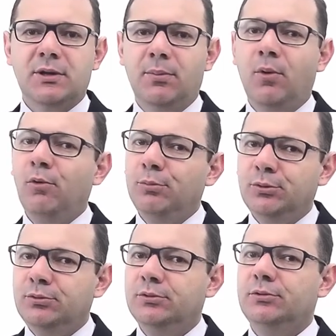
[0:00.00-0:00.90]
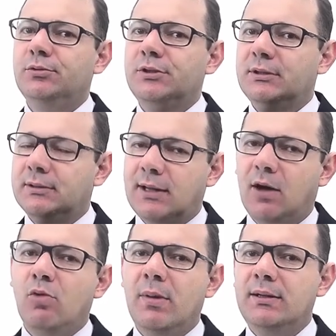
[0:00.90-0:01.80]
amou o mundo de
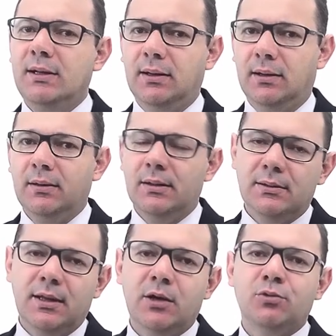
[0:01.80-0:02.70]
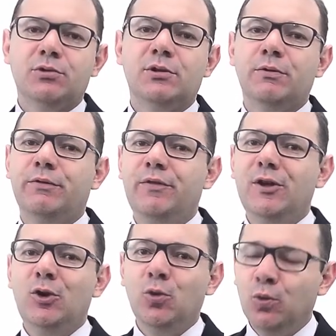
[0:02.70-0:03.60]
tal maneira que deu seu
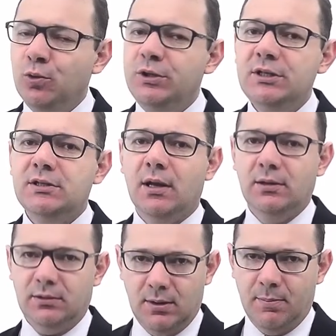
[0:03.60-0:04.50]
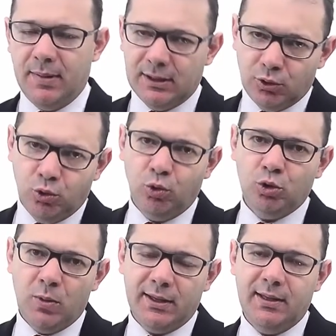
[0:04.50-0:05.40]
Filho unigênito para
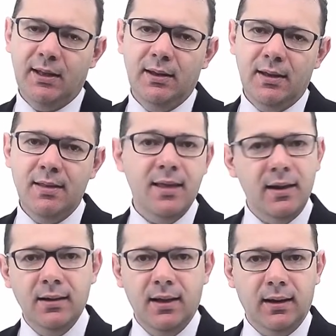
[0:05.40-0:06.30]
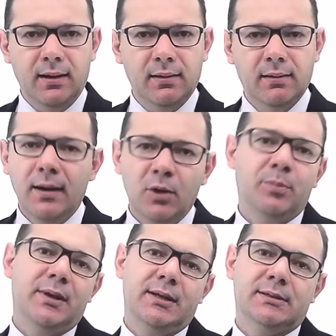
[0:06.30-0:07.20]
todo aquele que nele crê não
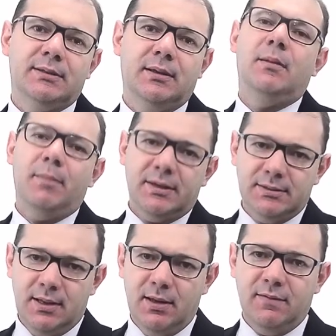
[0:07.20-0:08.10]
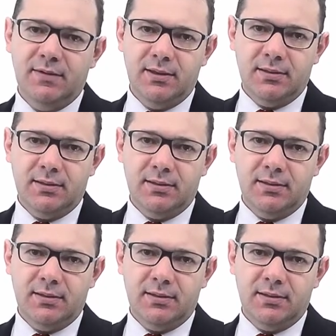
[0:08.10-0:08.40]
pereça, mas tenha vida